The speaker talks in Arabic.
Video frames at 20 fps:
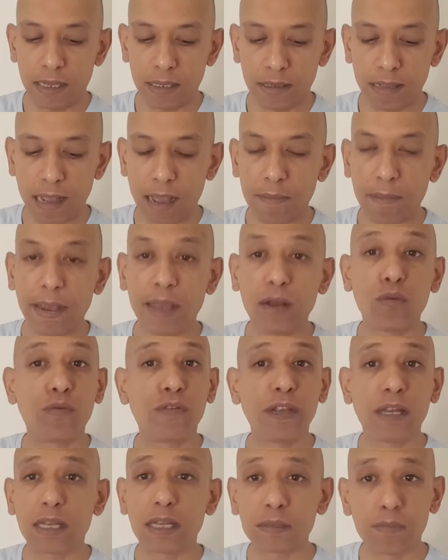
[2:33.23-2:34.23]
تعبان
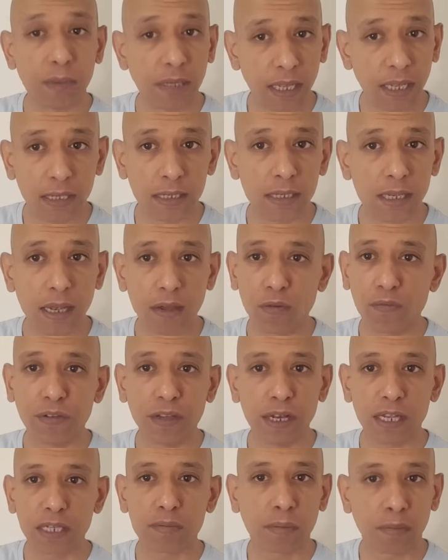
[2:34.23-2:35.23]
وفي ناس بتنسى
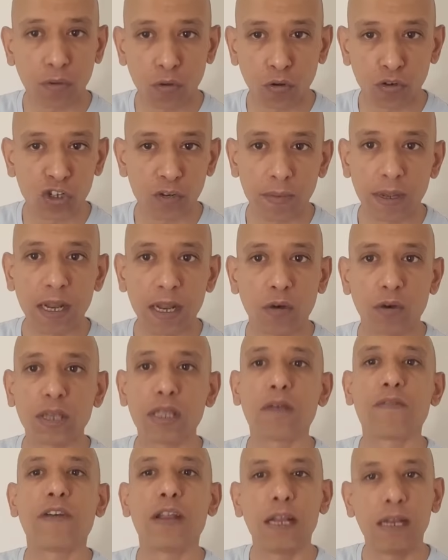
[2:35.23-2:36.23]
وفي ناس ما بتاخدش بالها
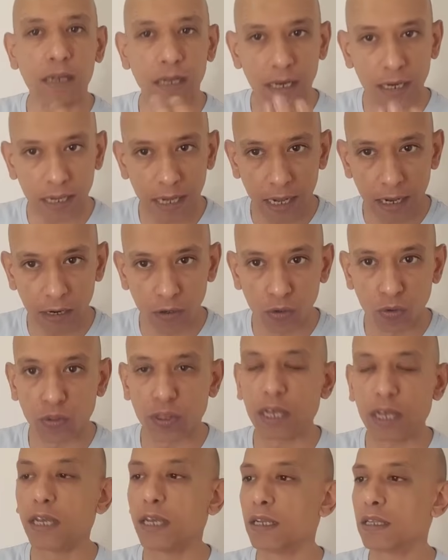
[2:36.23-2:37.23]
وكده فنرجع
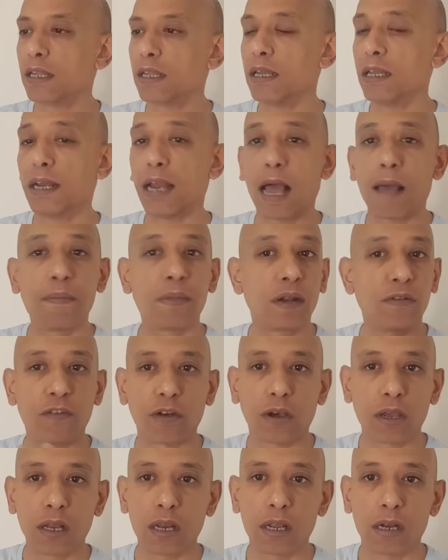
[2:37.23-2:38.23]
نذكر تاني العبد
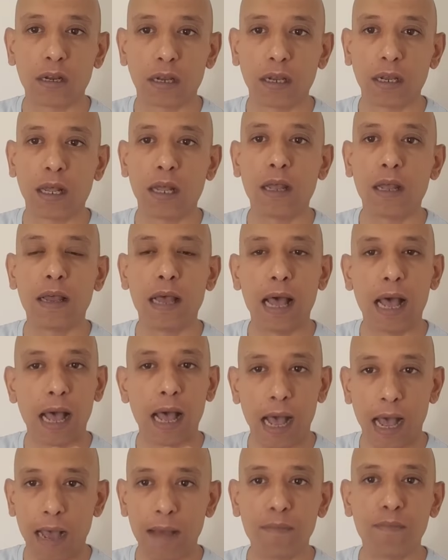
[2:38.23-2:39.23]
الفقير الى الله
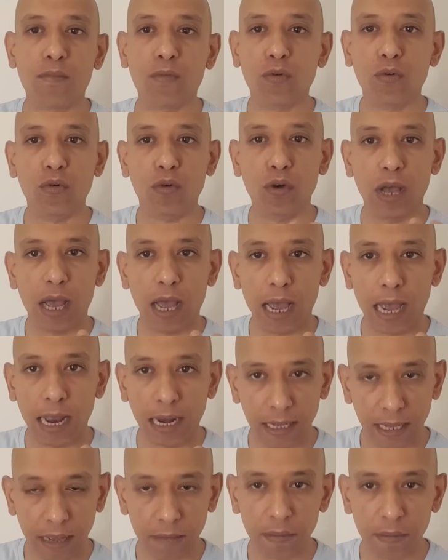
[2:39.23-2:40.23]
عمه
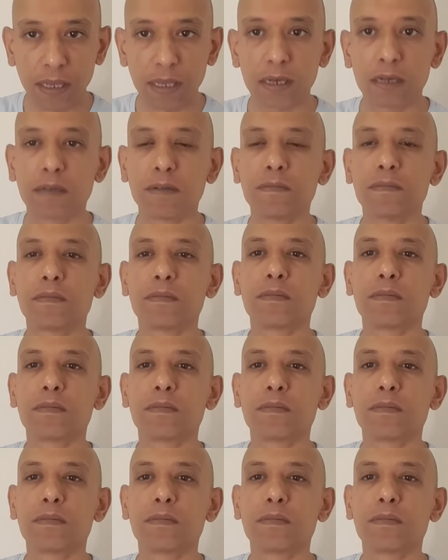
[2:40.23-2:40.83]
الكبير